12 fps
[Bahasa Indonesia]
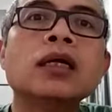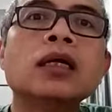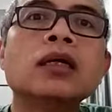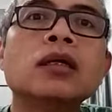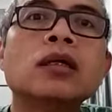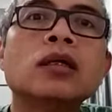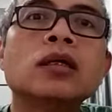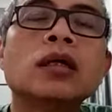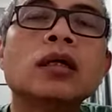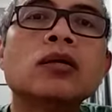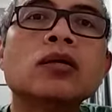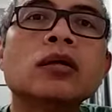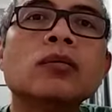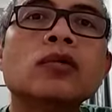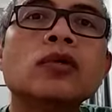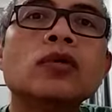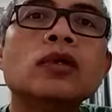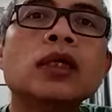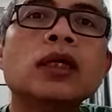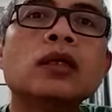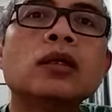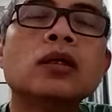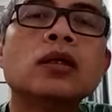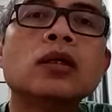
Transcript: yang lalu kemudian